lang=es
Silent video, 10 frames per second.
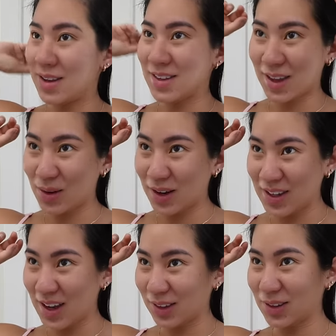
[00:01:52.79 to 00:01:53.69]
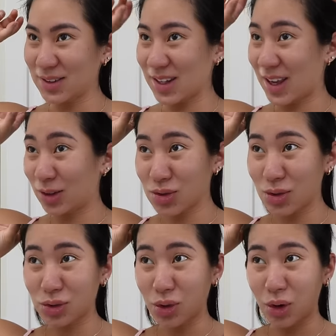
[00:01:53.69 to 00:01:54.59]
Y tengo aquí estos, estos
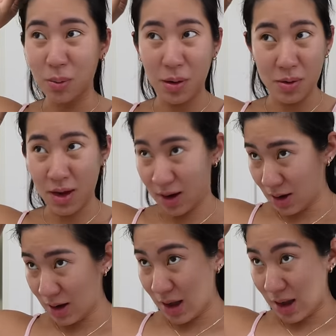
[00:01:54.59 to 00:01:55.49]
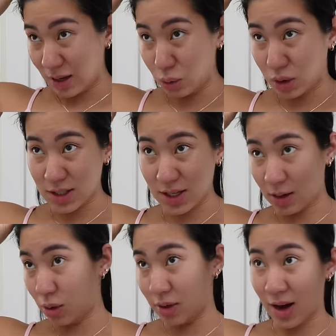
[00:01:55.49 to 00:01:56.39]
son todos los baby hair que ustedes se
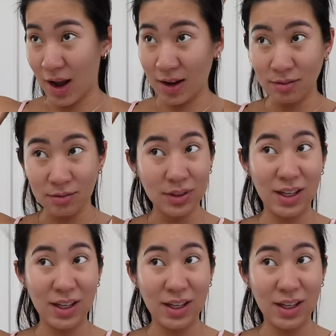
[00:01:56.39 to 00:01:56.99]
recordarán